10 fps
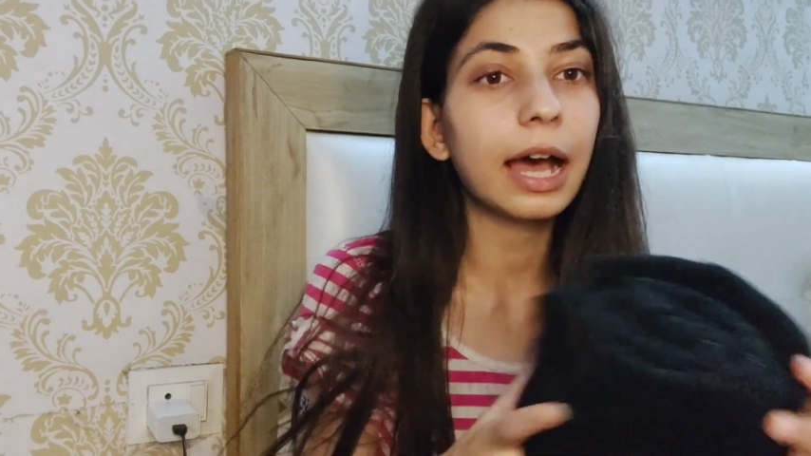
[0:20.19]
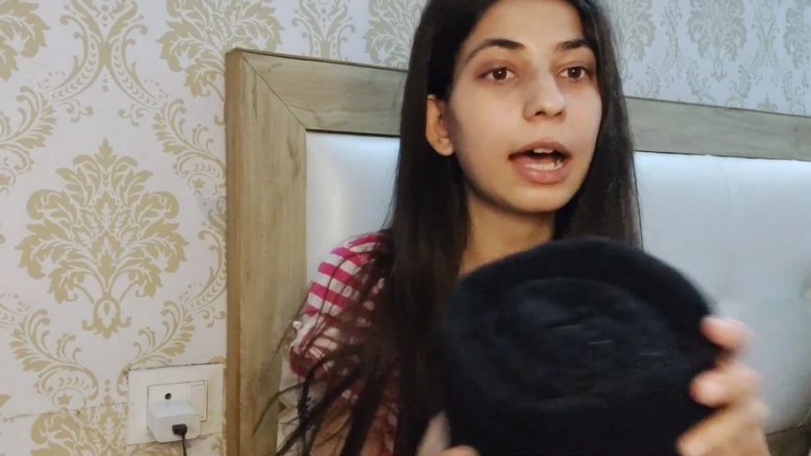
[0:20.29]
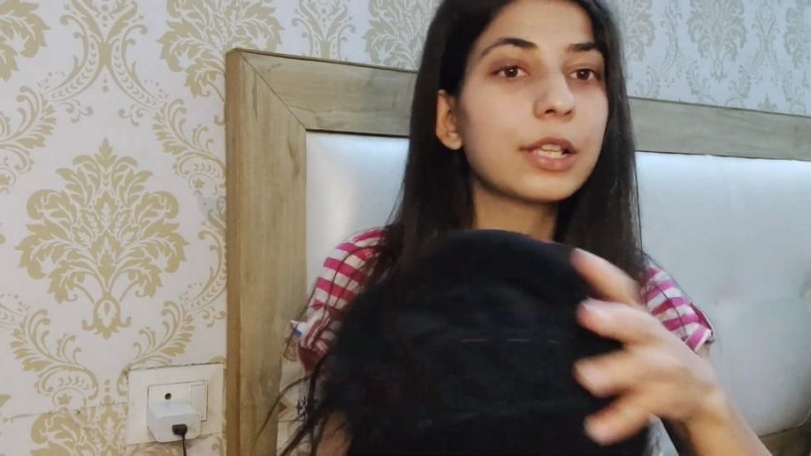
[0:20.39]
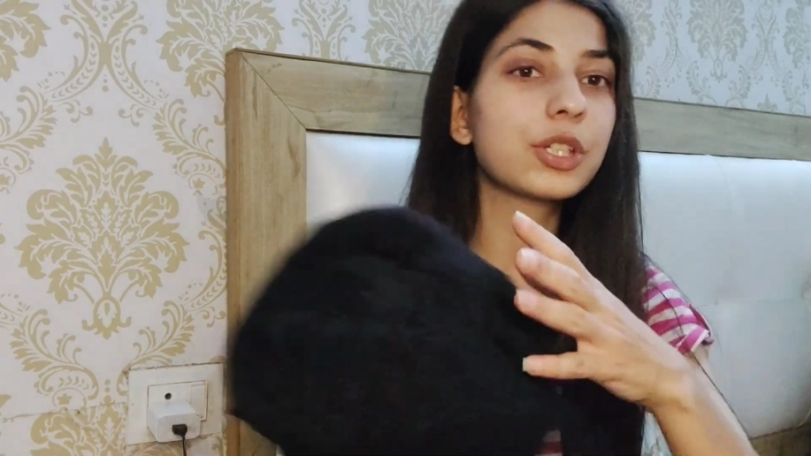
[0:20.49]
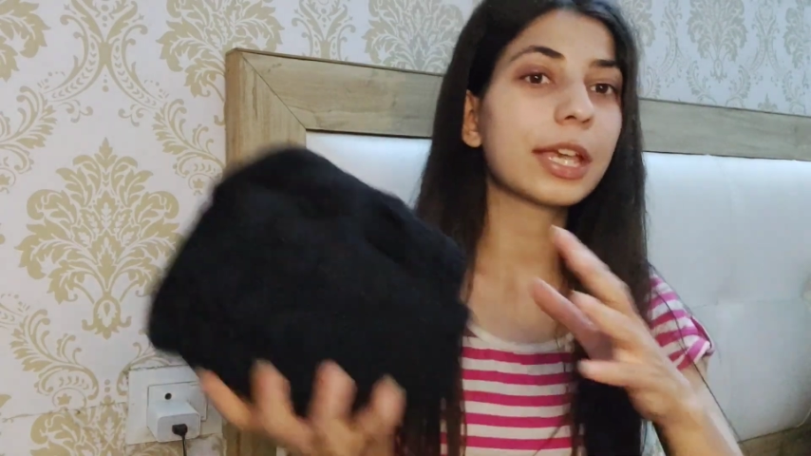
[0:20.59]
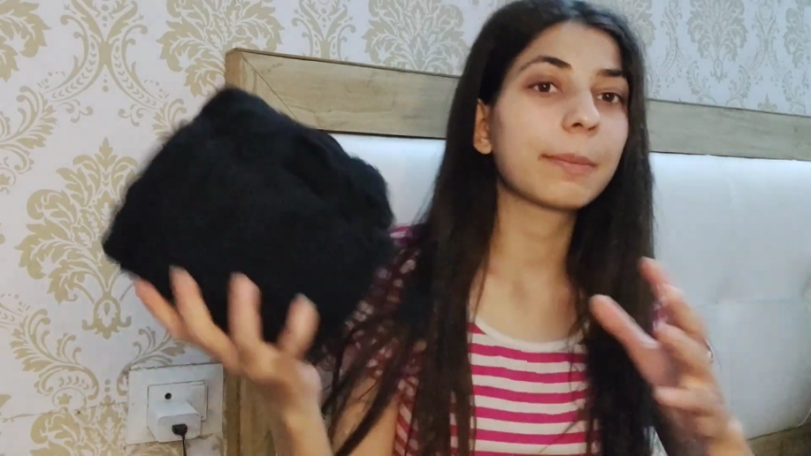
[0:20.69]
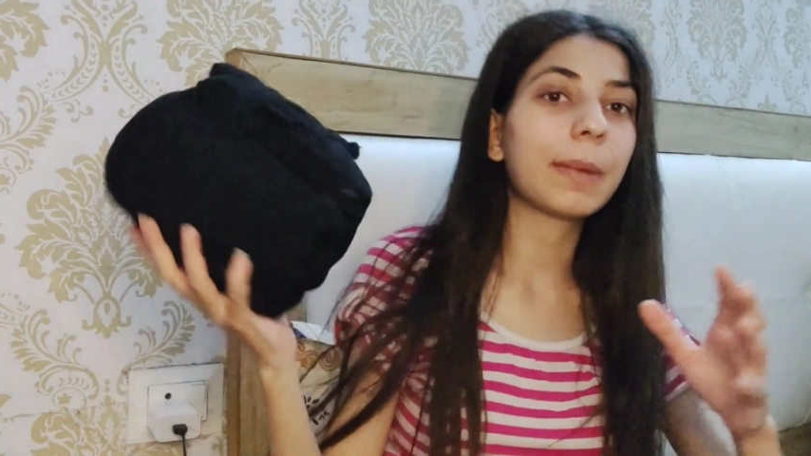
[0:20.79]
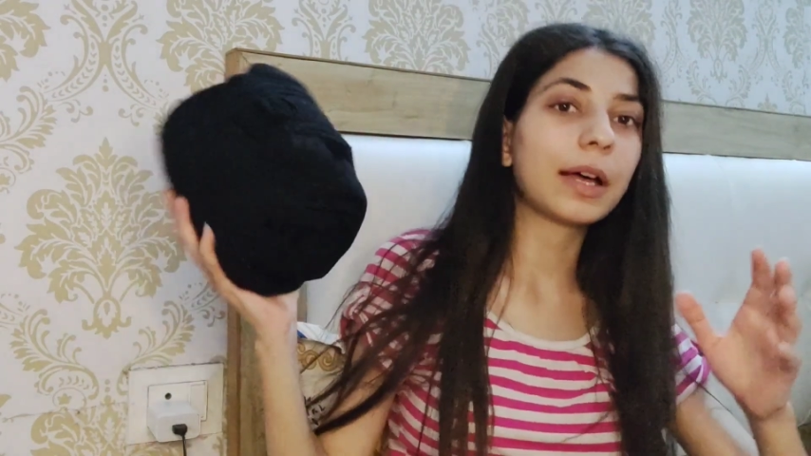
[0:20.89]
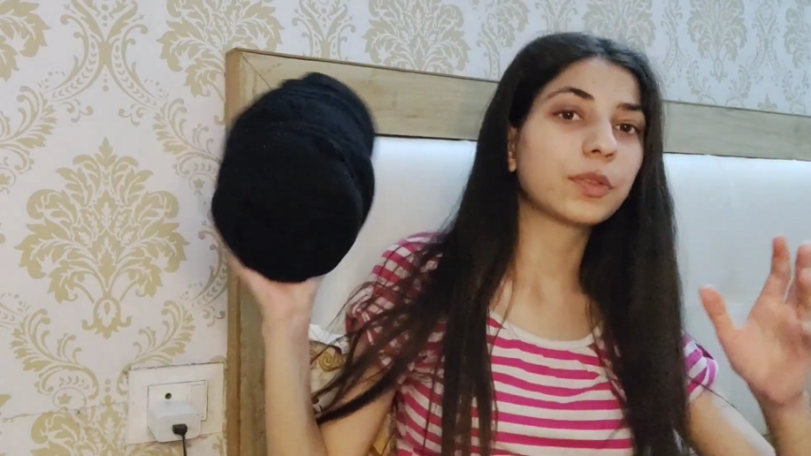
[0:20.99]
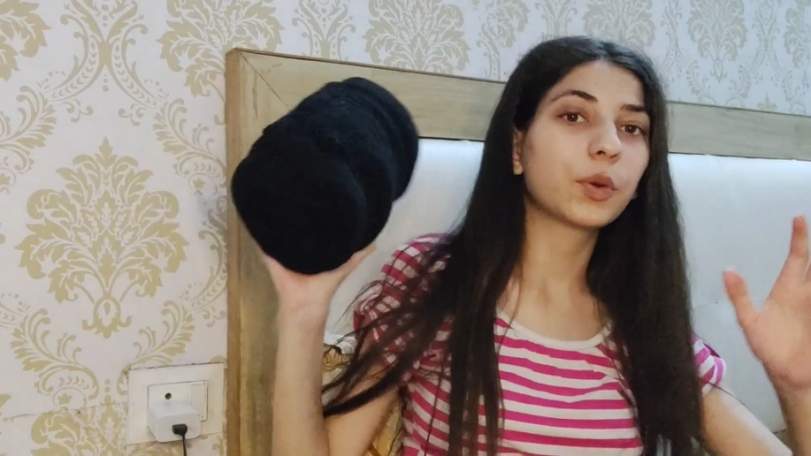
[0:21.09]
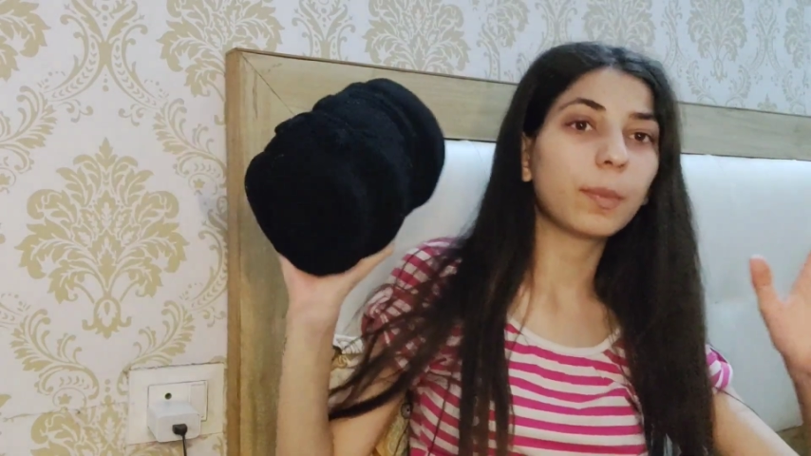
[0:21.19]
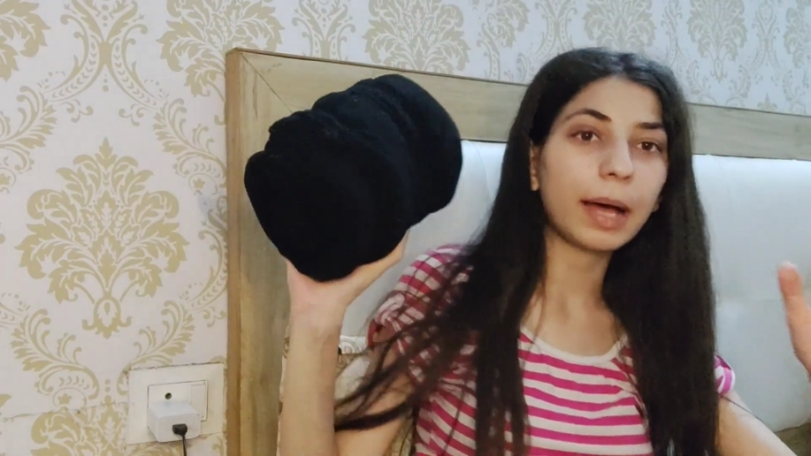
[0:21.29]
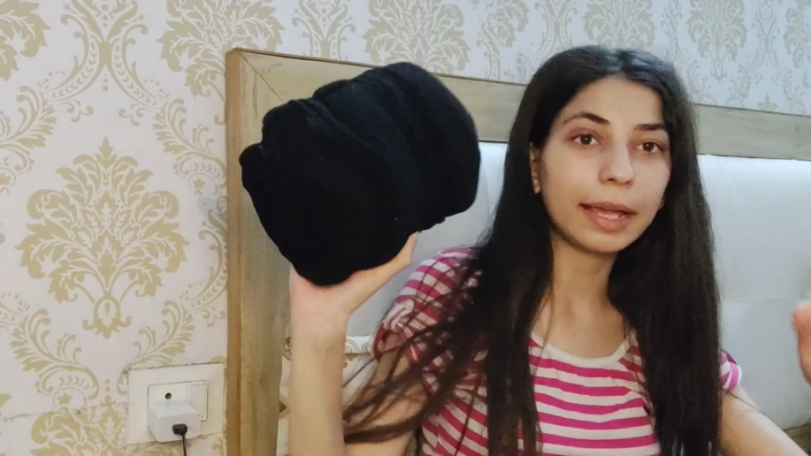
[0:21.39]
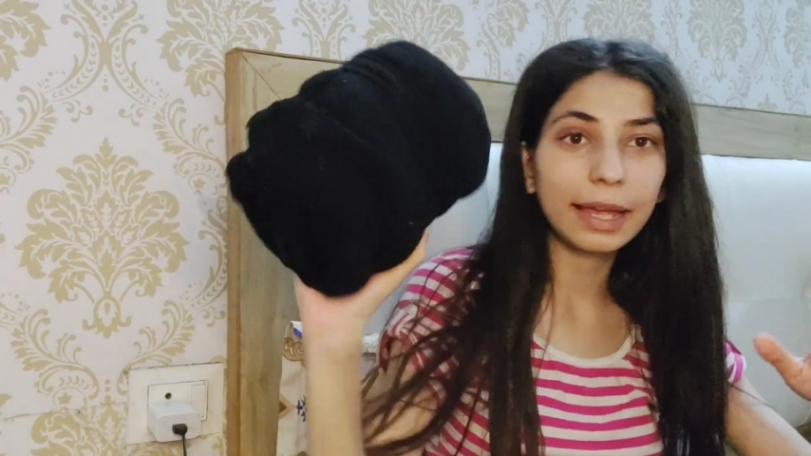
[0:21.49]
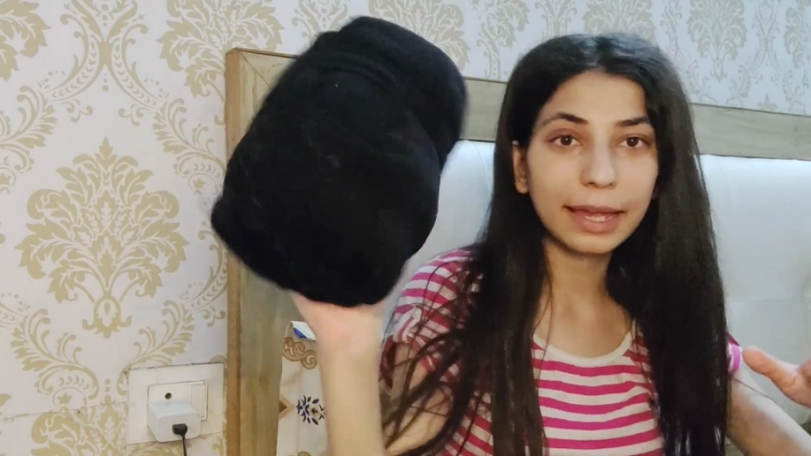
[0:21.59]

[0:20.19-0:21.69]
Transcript: आज एक बाथरोब आया